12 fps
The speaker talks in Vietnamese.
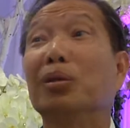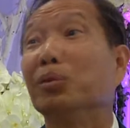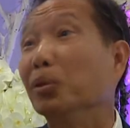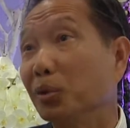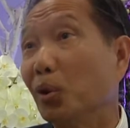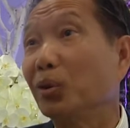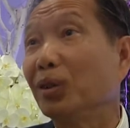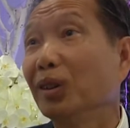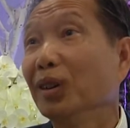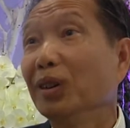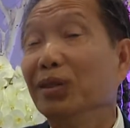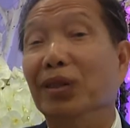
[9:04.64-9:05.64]
không không tốt
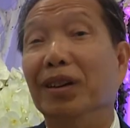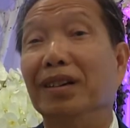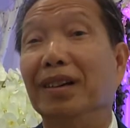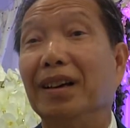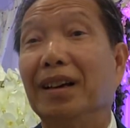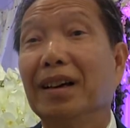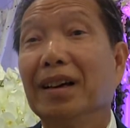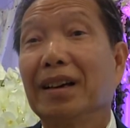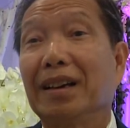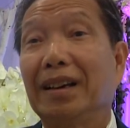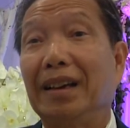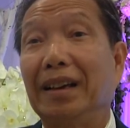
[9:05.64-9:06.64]
cho nên đó
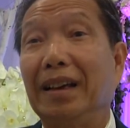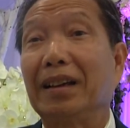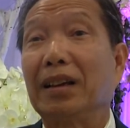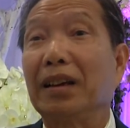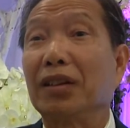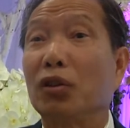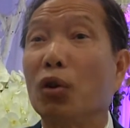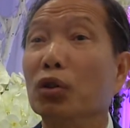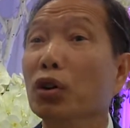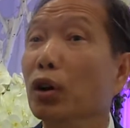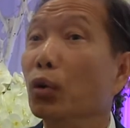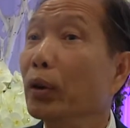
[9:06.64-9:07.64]
cái cái con
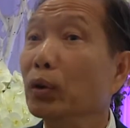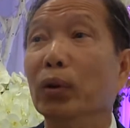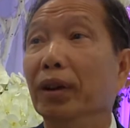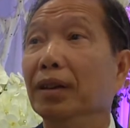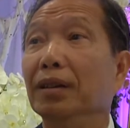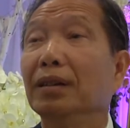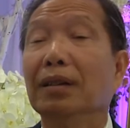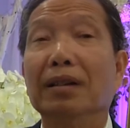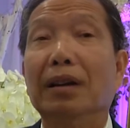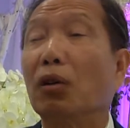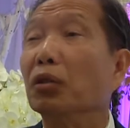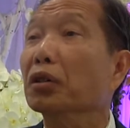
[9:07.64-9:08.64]
người nguyên thủy
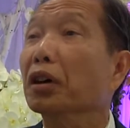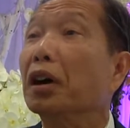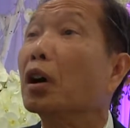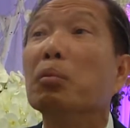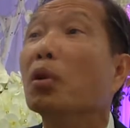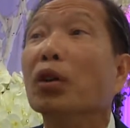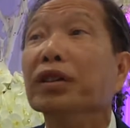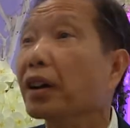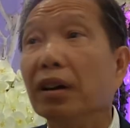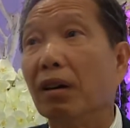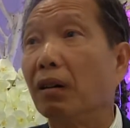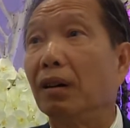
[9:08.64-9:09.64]
là con người không có những
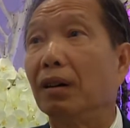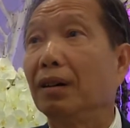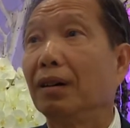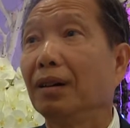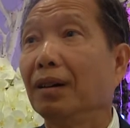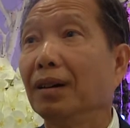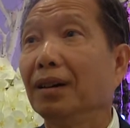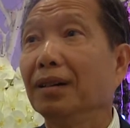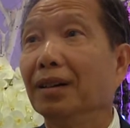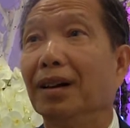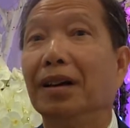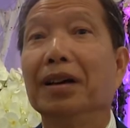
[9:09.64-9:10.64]
cái đó
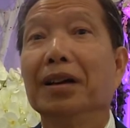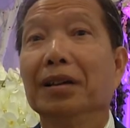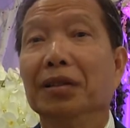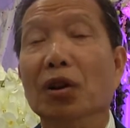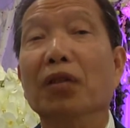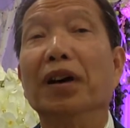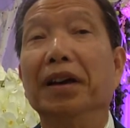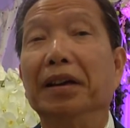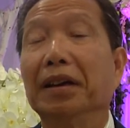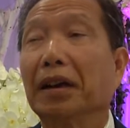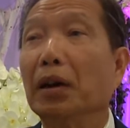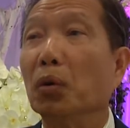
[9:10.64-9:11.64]
đó. do vậy
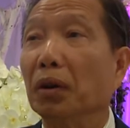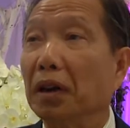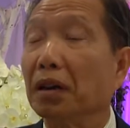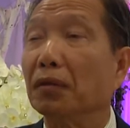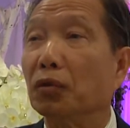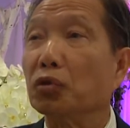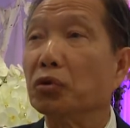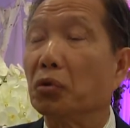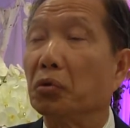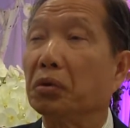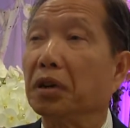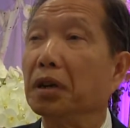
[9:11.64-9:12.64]
cái nguồn năng lực vũ trụ
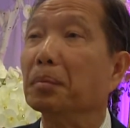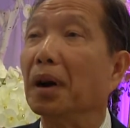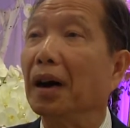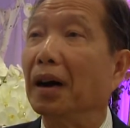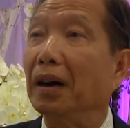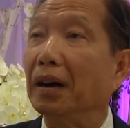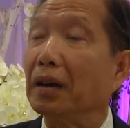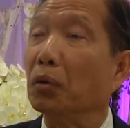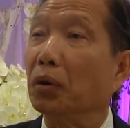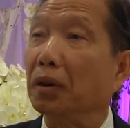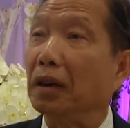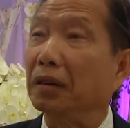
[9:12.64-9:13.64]
khi mà cái
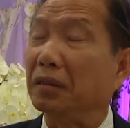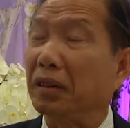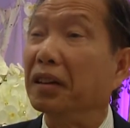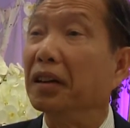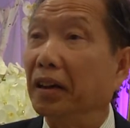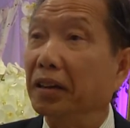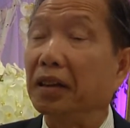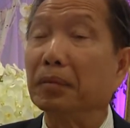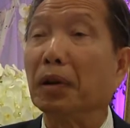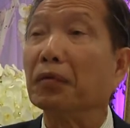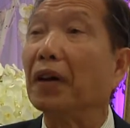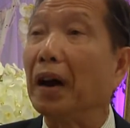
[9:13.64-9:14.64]
nguồn thiên điển khi
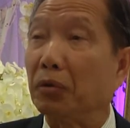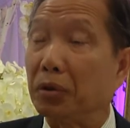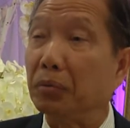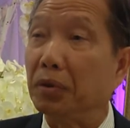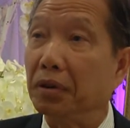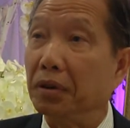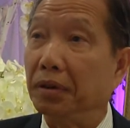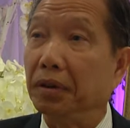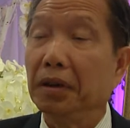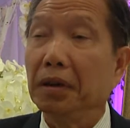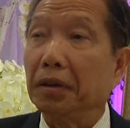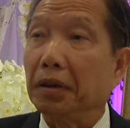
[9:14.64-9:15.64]
mà nó vào trong con người
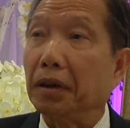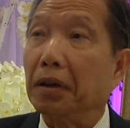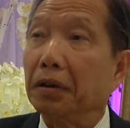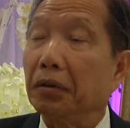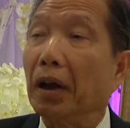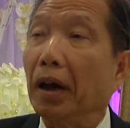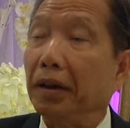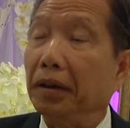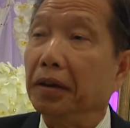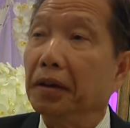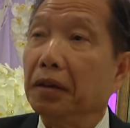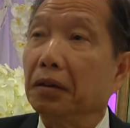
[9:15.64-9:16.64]
đó, nó
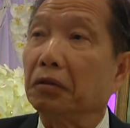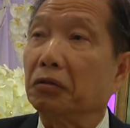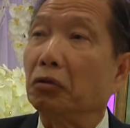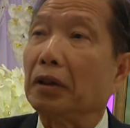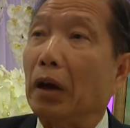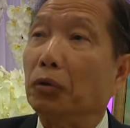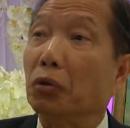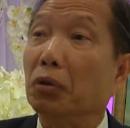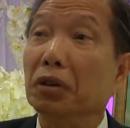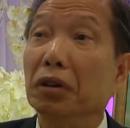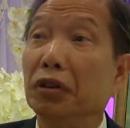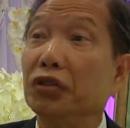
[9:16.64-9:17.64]
đẩy nó, nó tạo cho
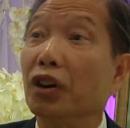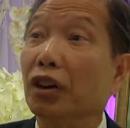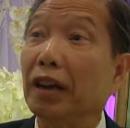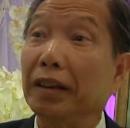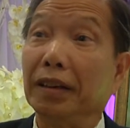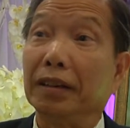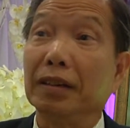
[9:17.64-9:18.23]
con người trở thành